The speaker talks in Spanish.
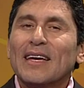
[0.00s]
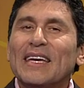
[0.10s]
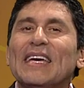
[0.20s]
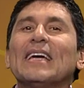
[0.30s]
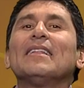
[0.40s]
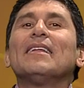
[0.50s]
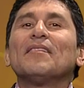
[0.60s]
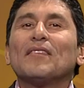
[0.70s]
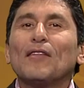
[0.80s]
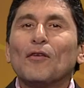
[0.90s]
quién
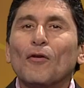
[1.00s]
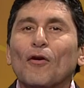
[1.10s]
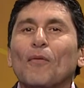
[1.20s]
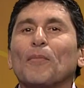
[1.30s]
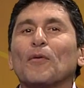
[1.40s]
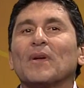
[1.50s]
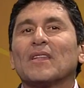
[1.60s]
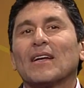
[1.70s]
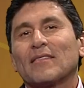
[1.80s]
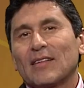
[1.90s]
decidió
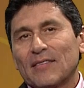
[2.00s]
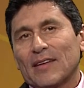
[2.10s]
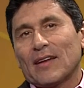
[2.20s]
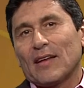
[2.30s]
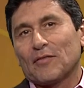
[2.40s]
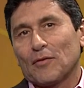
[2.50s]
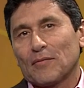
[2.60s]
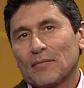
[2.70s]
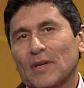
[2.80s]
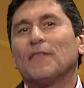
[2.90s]
comprometerse en esa relación.
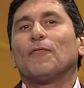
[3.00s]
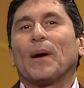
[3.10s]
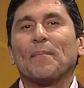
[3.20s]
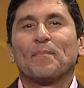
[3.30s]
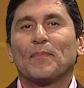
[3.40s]
¿Quién fue?